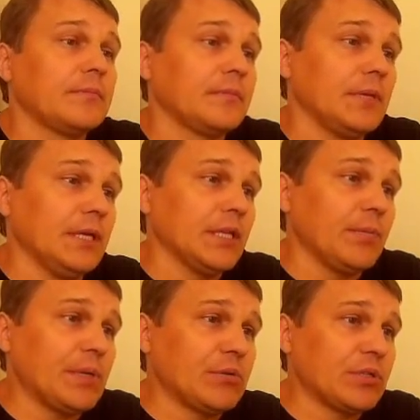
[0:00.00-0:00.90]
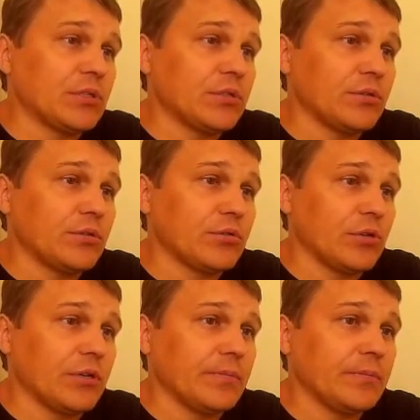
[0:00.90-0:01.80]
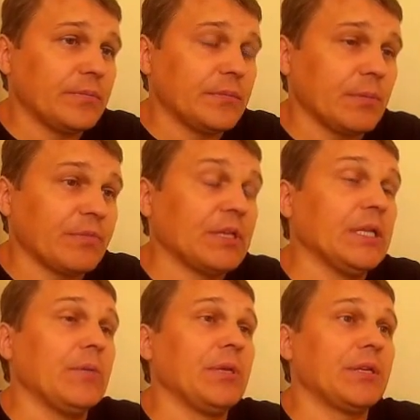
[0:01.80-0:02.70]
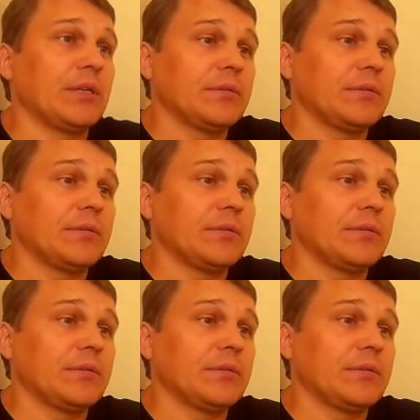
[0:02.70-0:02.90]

и тогда получится слой стока там, в километрах.